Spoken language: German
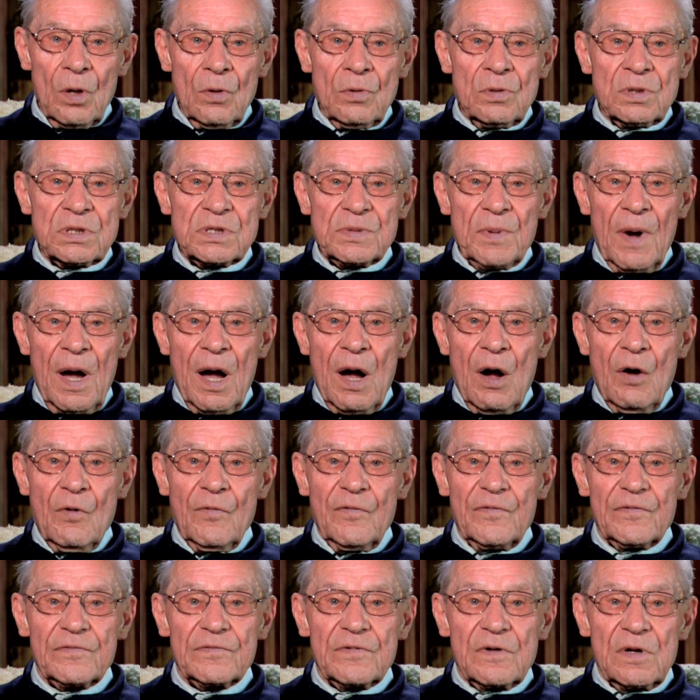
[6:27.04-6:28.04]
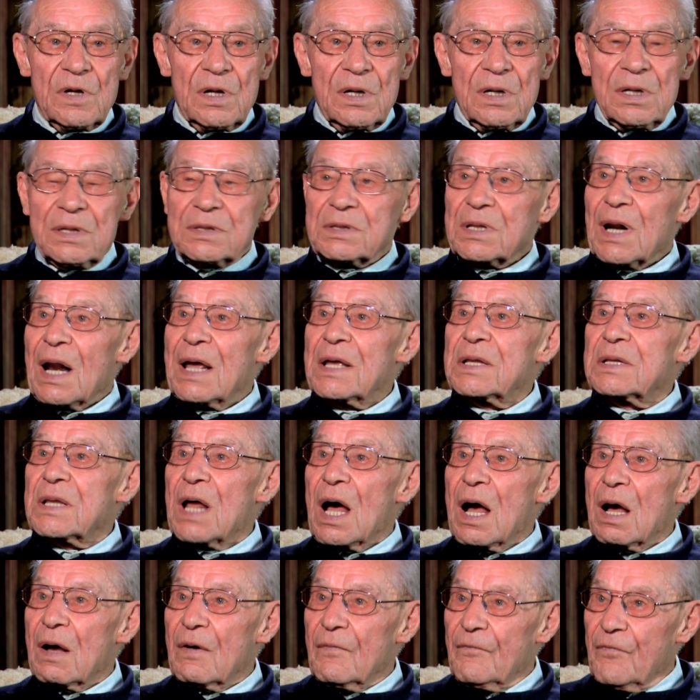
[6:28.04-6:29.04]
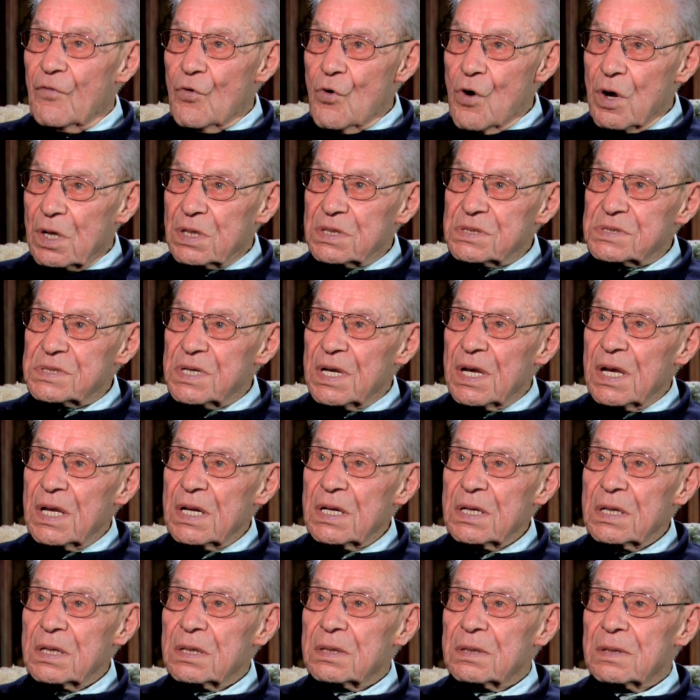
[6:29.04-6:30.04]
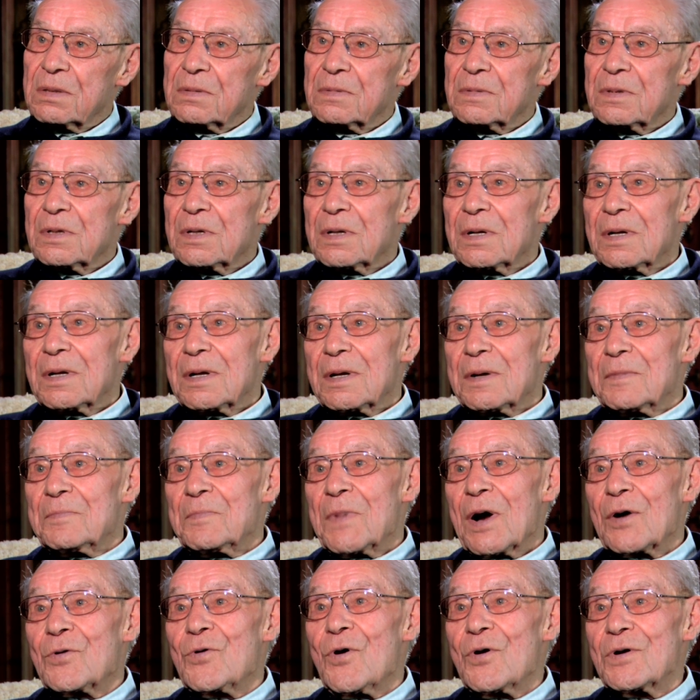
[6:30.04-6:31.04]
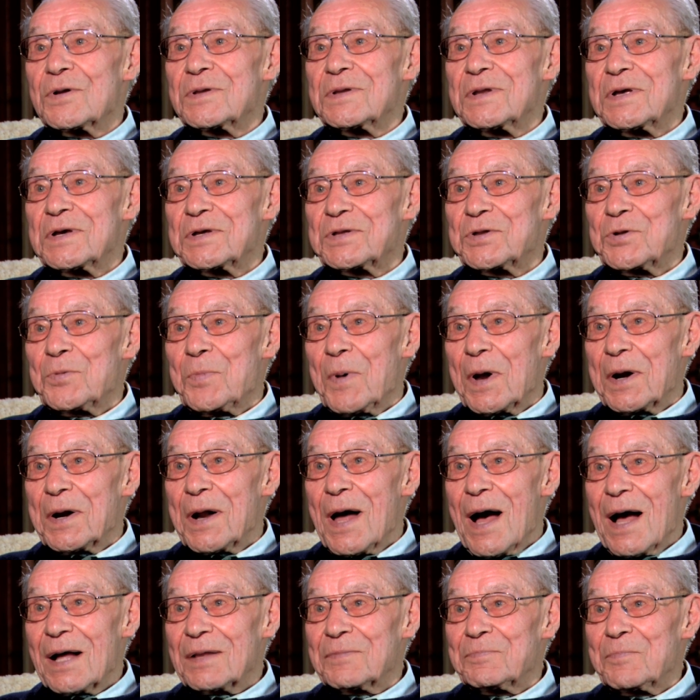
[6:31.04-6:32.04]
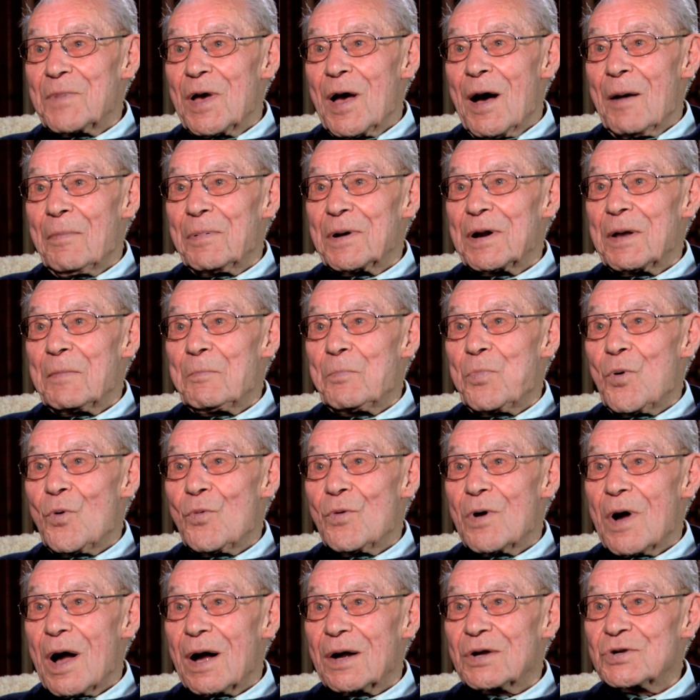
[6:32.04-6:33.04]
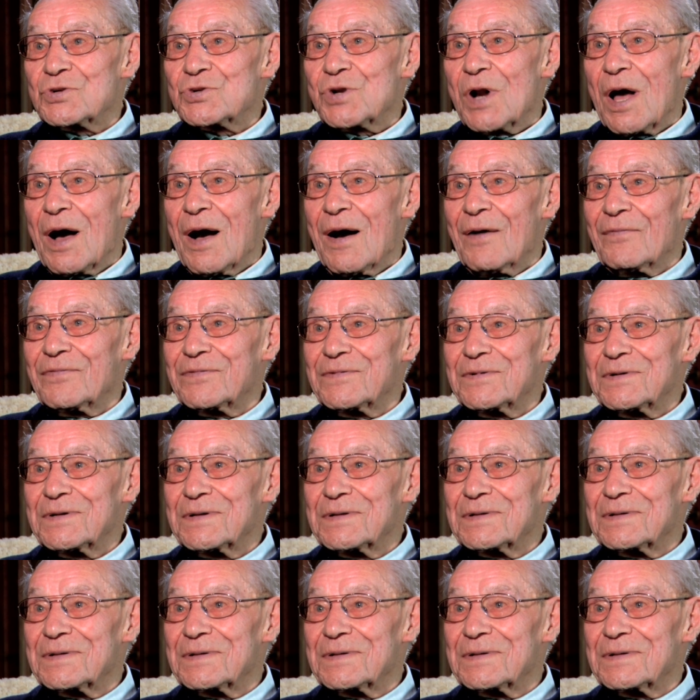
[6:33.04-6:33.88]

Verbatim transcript: Und zwar auf drei Tage vorgesehen. Man konnte nicht übernachten, wir haben im Bunker geschlafen.